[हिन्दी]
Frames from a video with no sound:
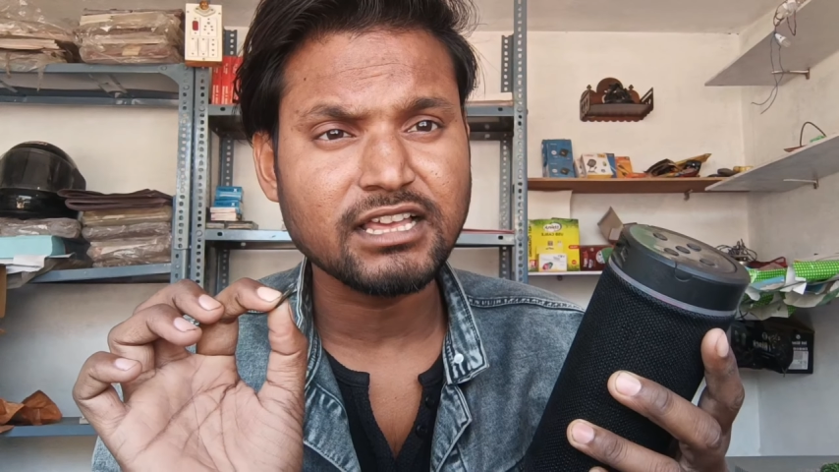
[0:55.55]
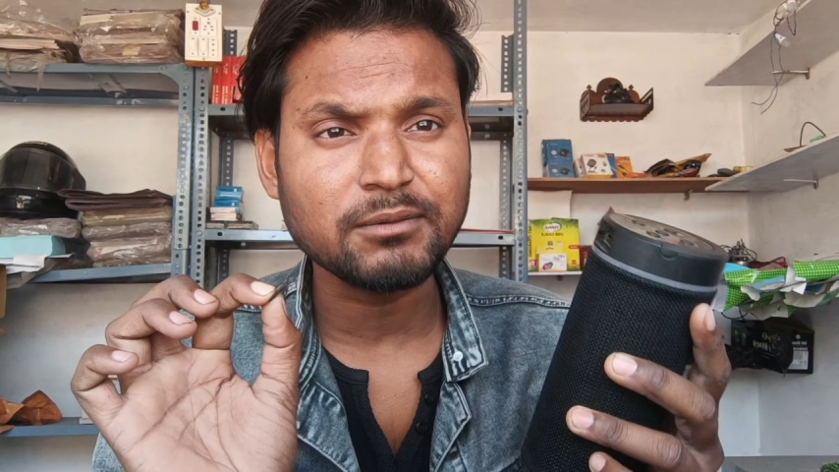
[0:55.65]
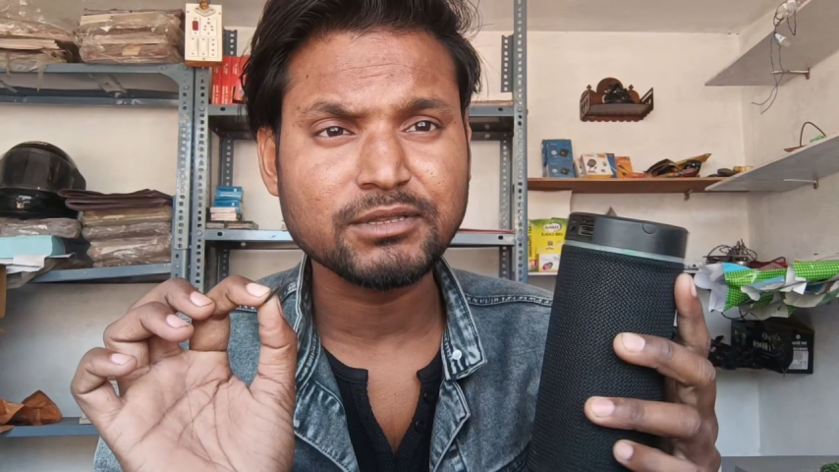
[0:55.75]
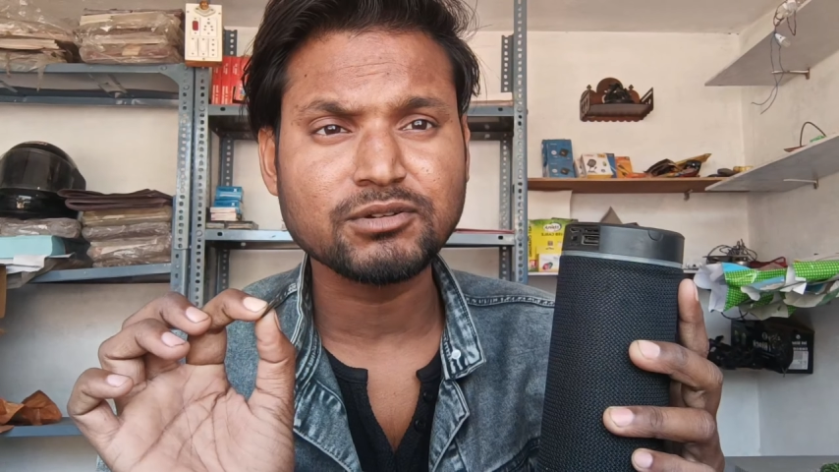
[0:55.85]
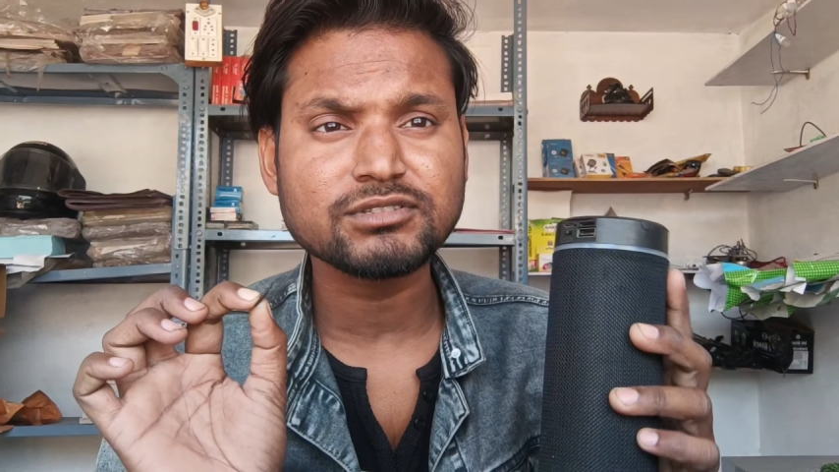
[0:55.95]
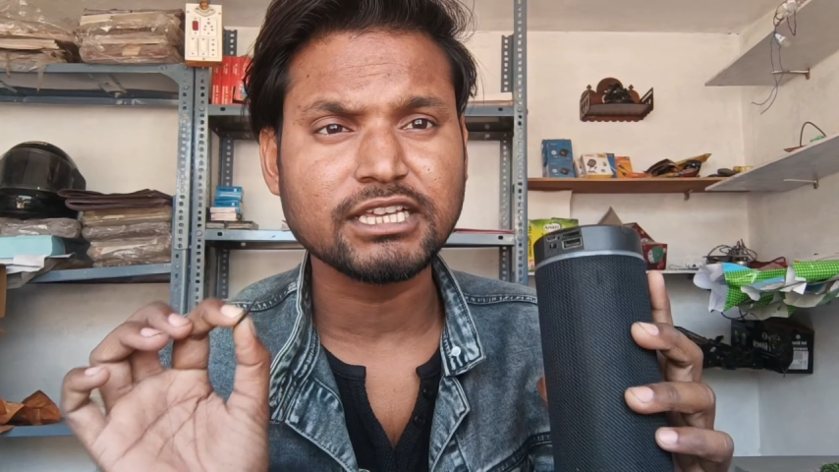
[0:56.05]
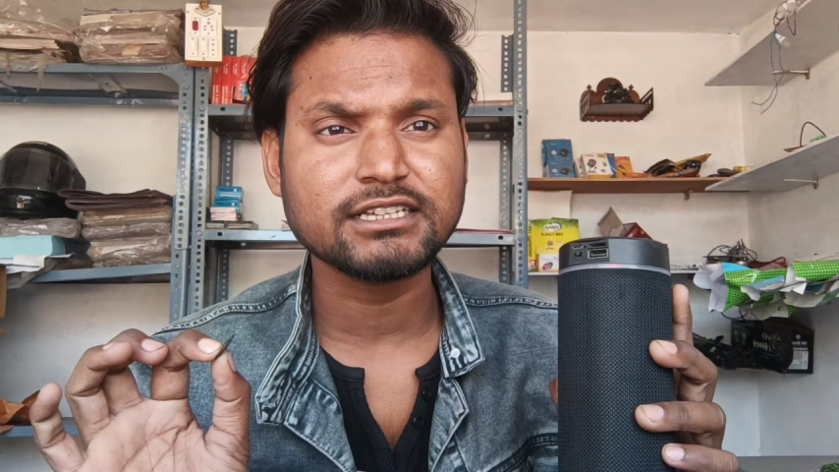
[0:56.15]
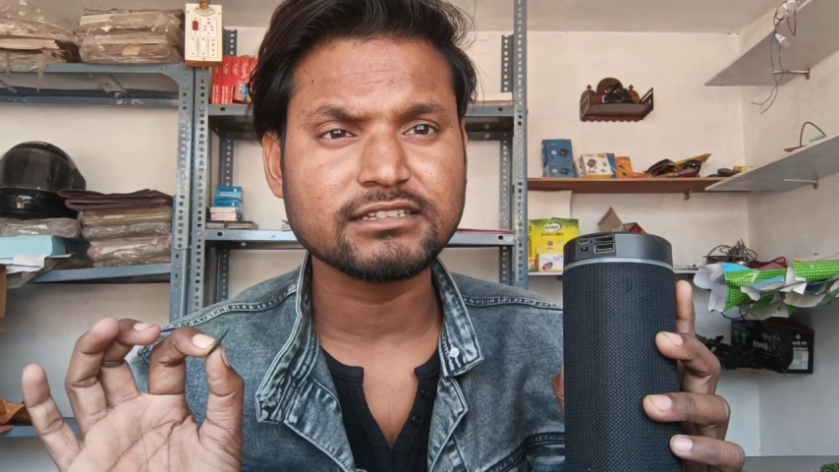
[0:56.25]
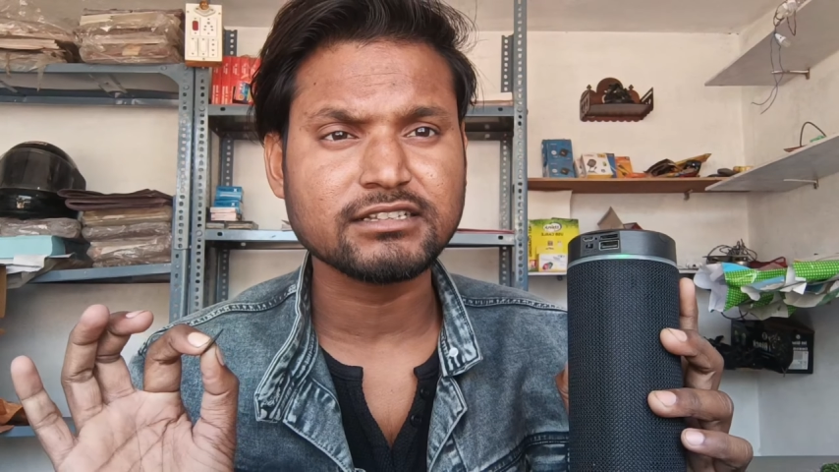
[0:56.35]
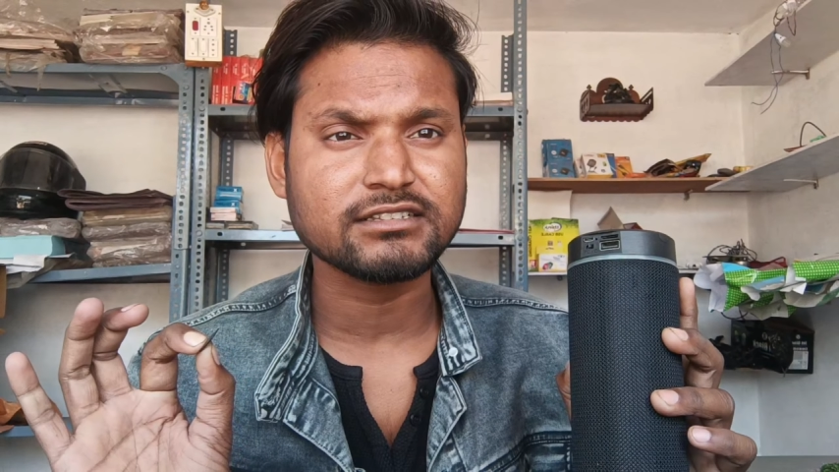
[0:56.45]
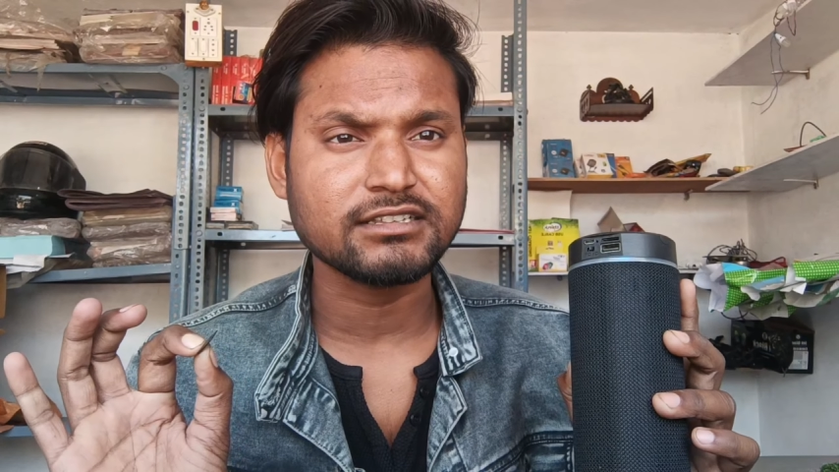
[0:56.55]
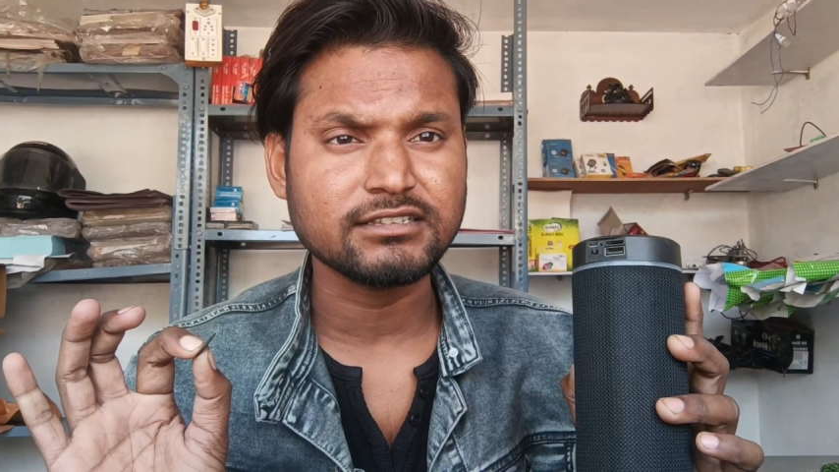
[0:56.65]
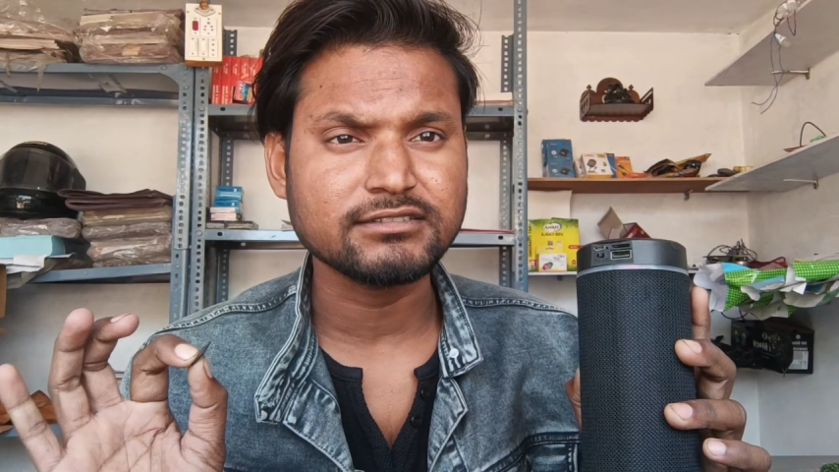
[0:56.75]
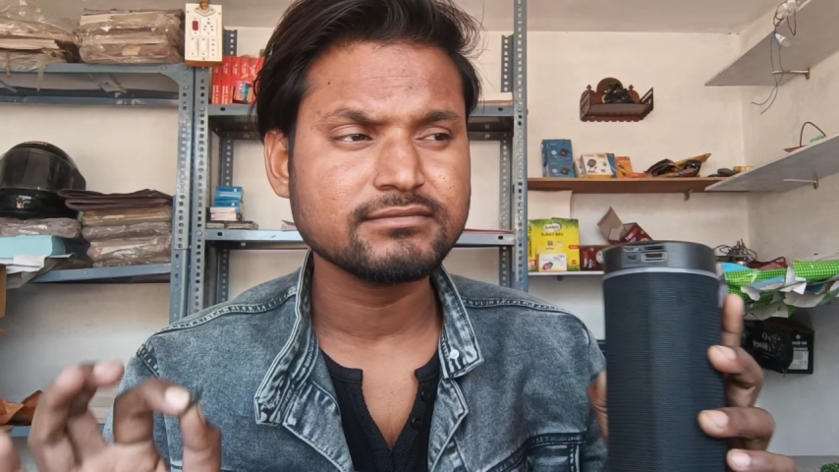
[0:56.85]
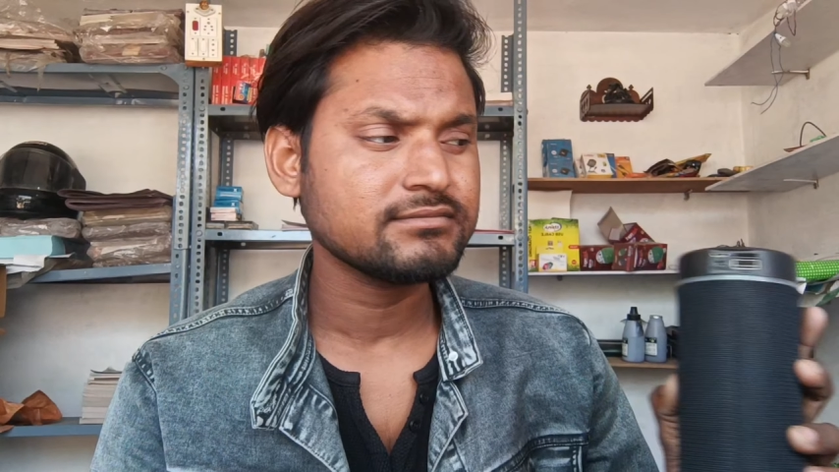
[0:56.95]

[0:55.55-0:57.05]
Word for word: से आप इसको सही कर सकते हैं